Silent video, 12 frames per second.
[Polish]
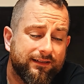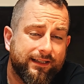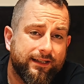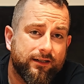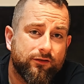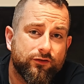
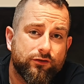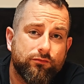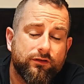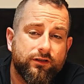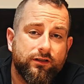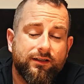tej
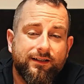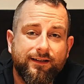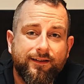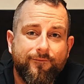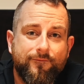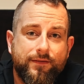rekonstrukcji
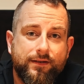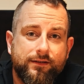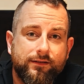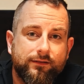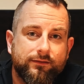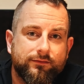
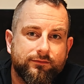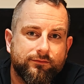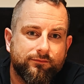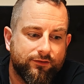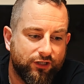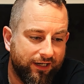
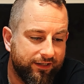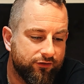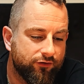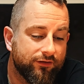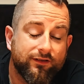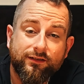
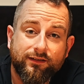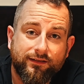wyczaić,